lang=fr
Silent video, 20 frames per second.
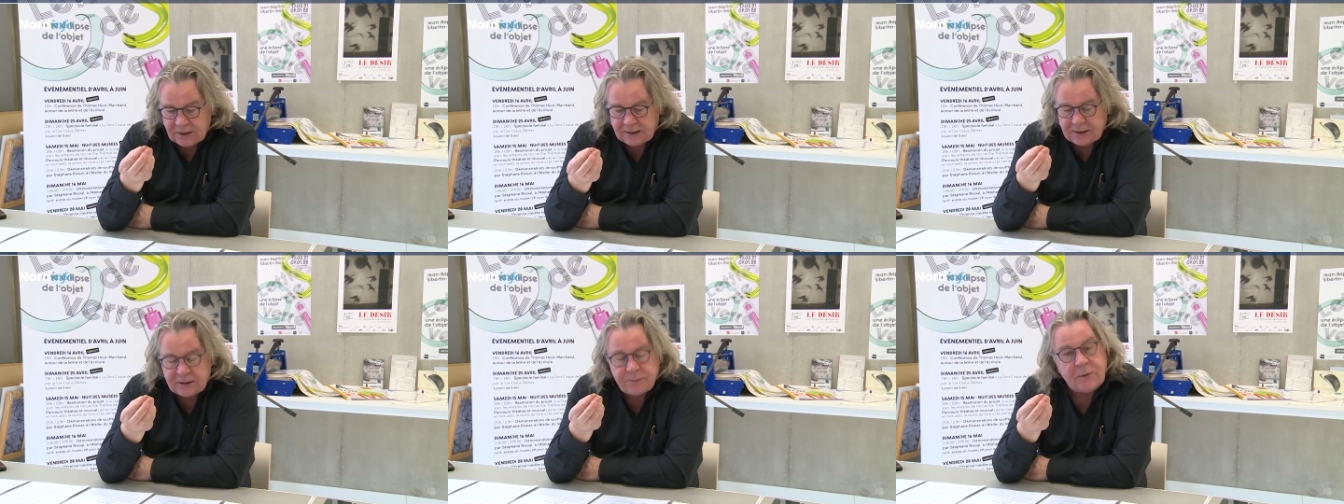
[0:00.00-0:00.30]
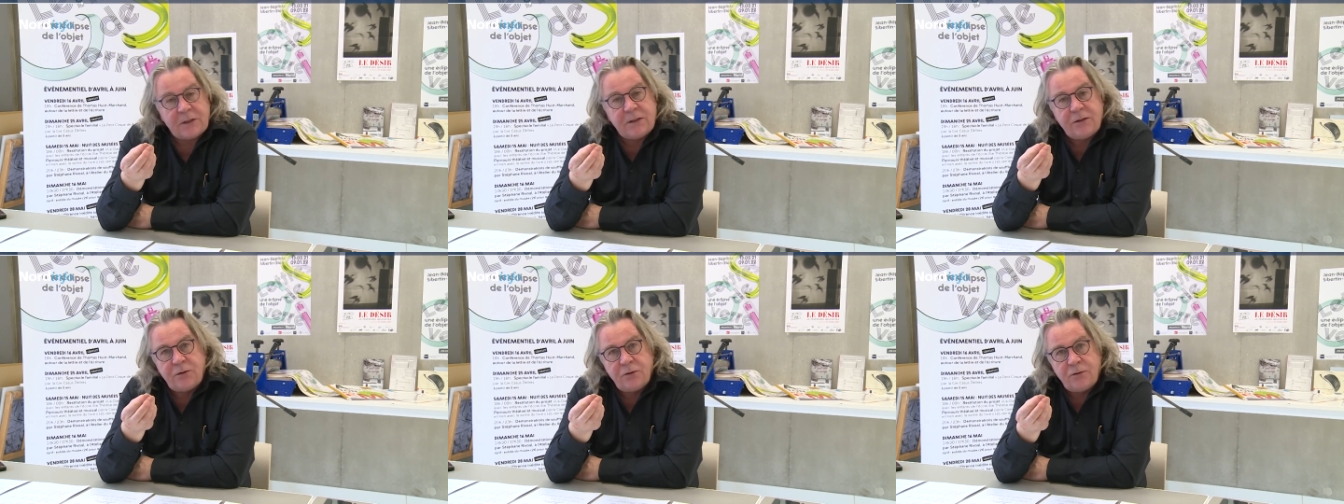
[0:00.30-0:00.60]

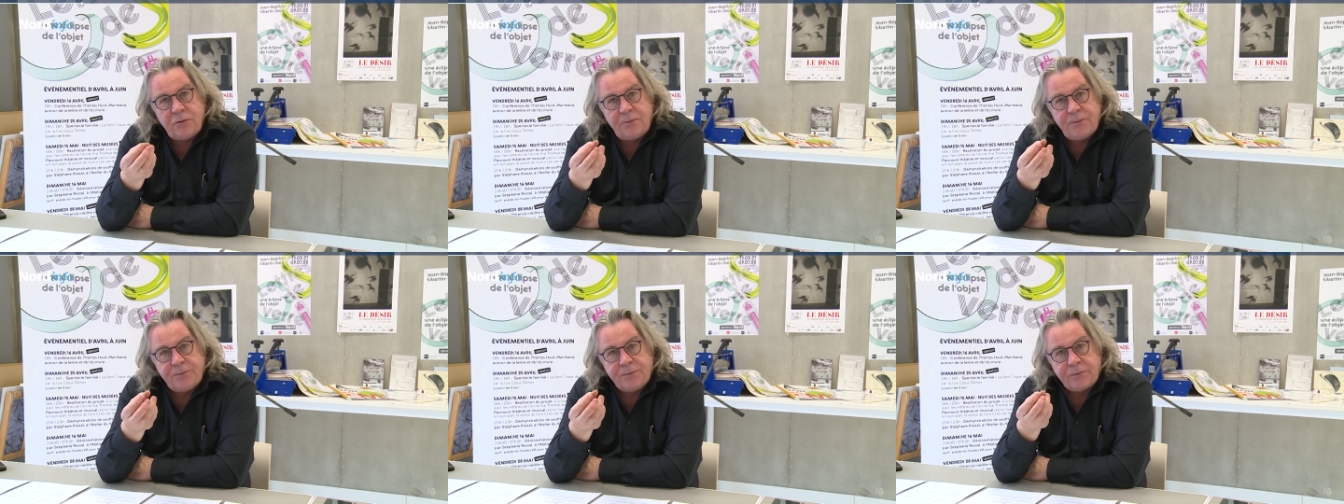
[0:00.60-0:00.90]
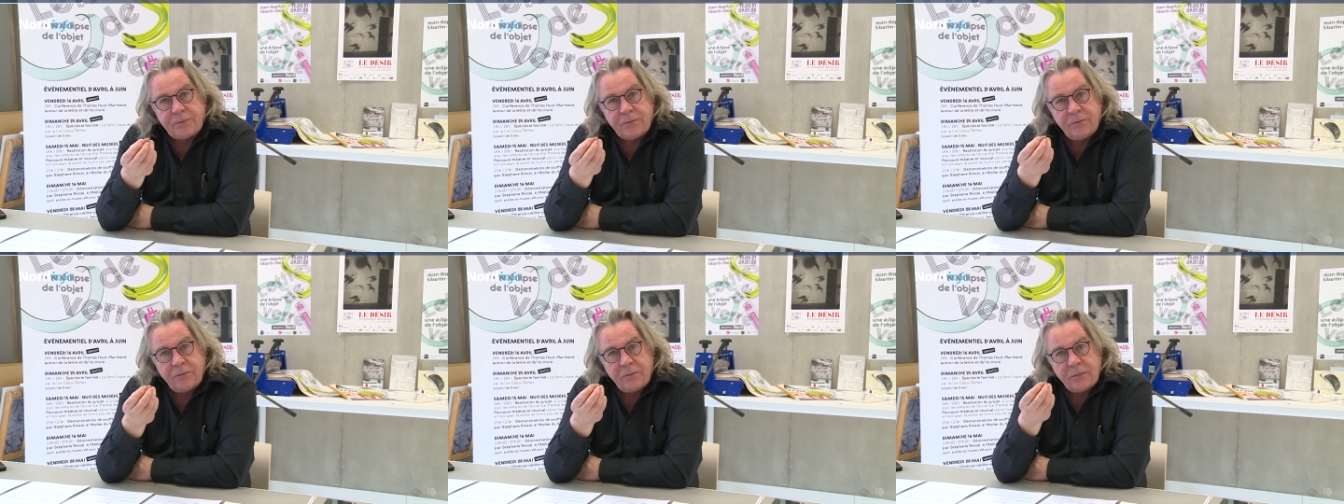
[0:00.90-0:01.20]
l'expression
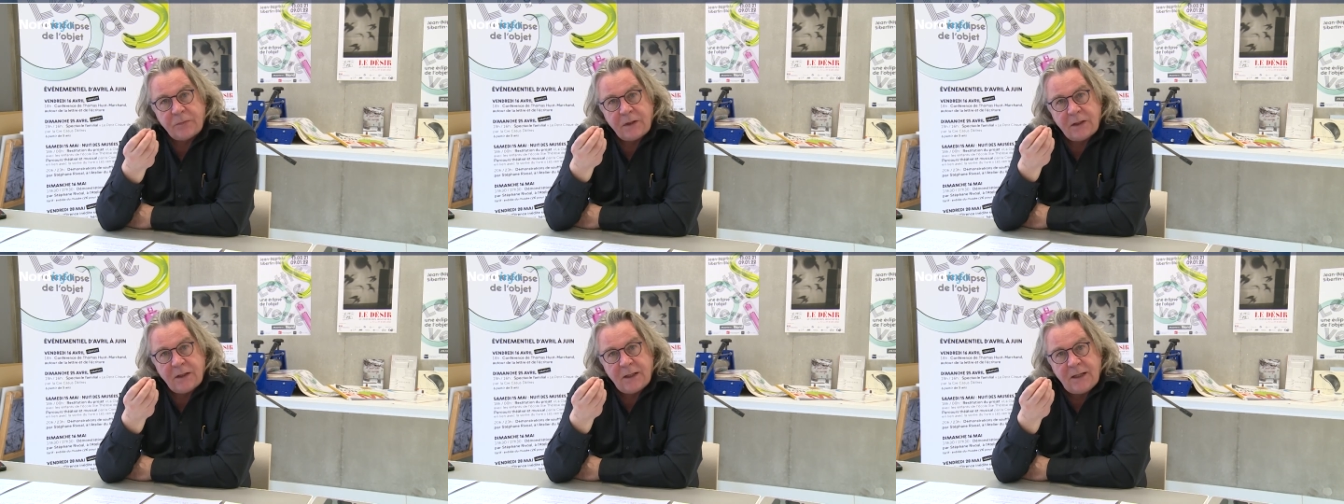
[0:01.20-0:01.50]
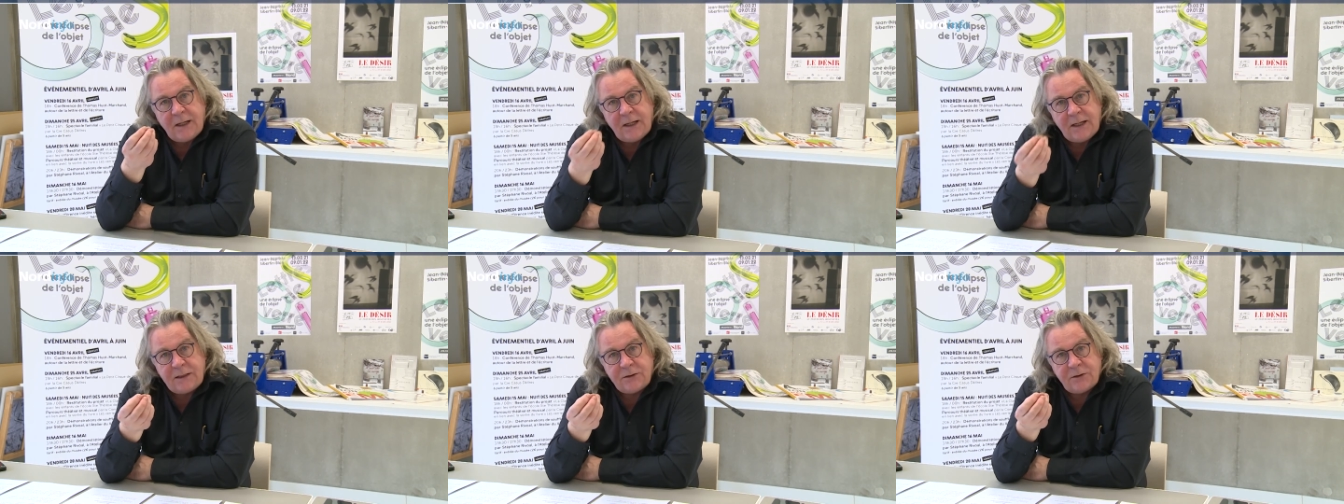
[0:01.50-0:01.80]

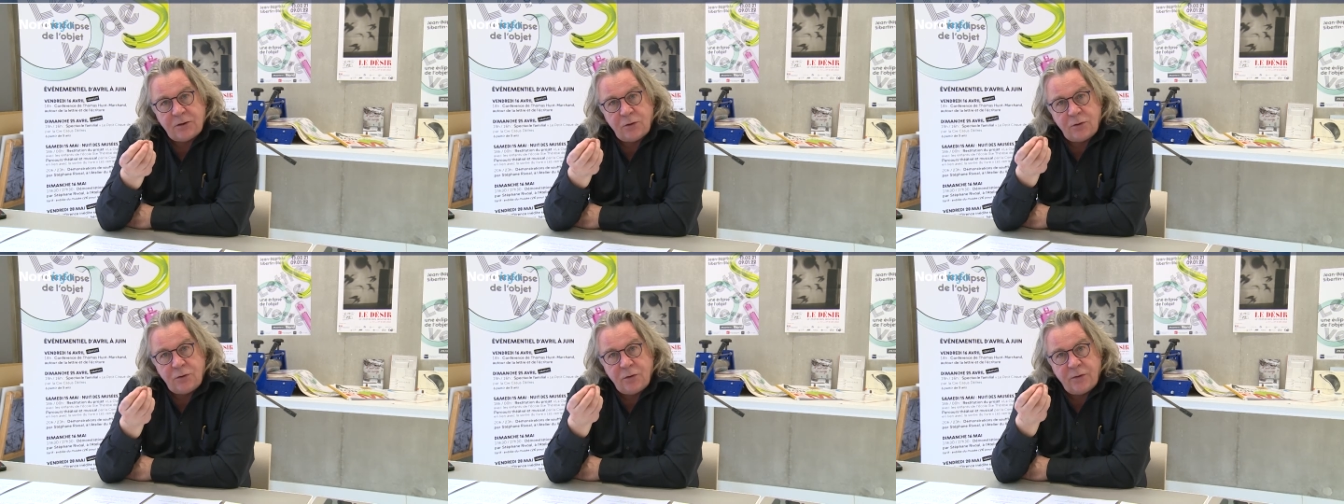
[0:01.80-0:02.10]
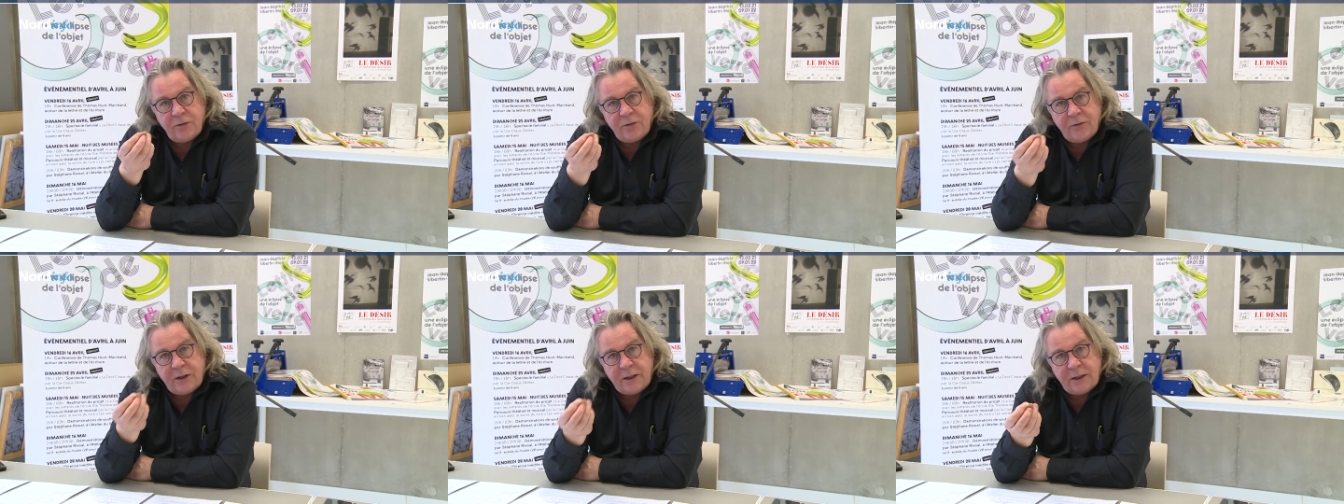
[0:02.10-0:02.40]
lettre de
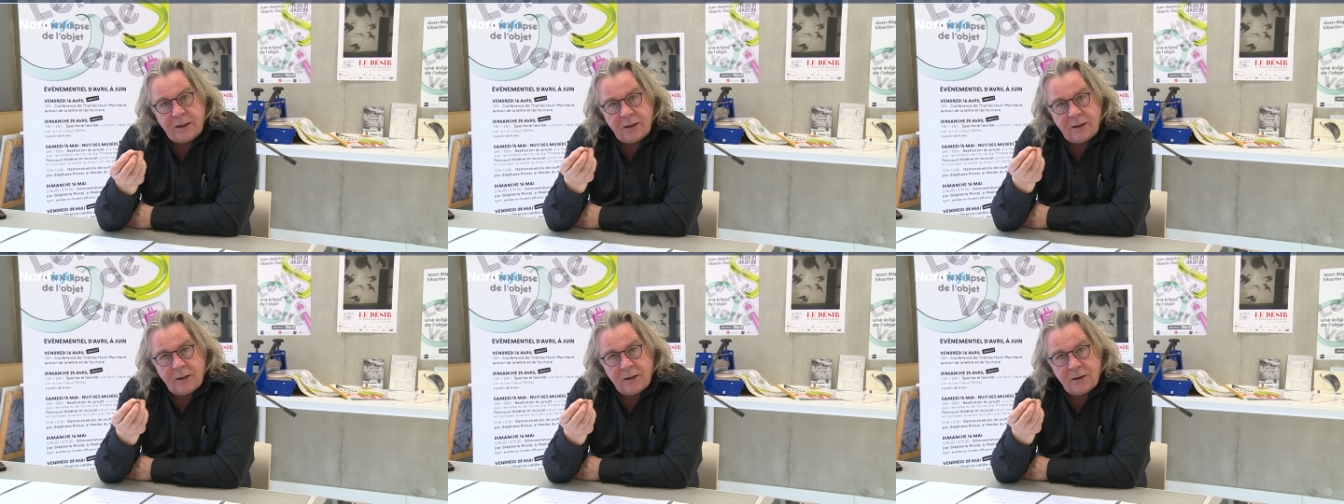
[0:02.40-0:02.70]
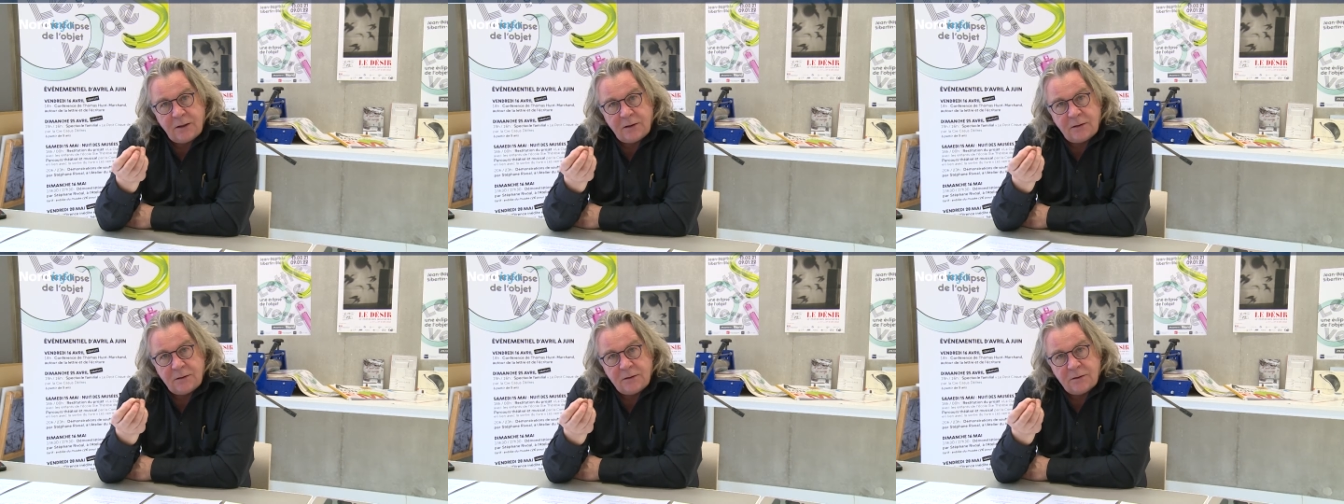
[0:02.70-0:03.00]
verre ».